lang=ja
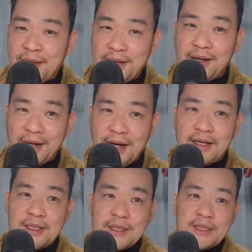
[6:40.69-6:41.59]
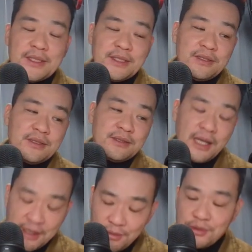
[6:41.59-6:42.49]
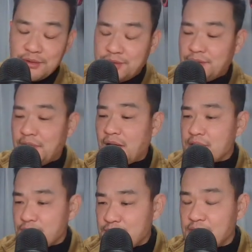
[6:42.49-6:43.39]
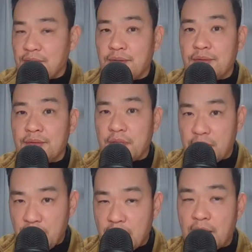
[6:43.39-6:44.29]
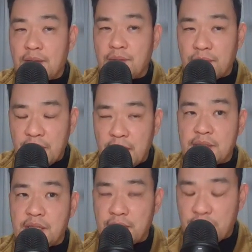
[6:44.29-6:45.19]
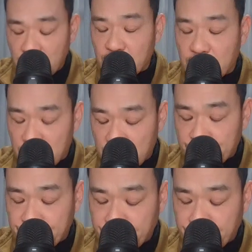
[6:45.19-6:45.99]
だからだからこそその理解増進法とかで学校でちゃんとこの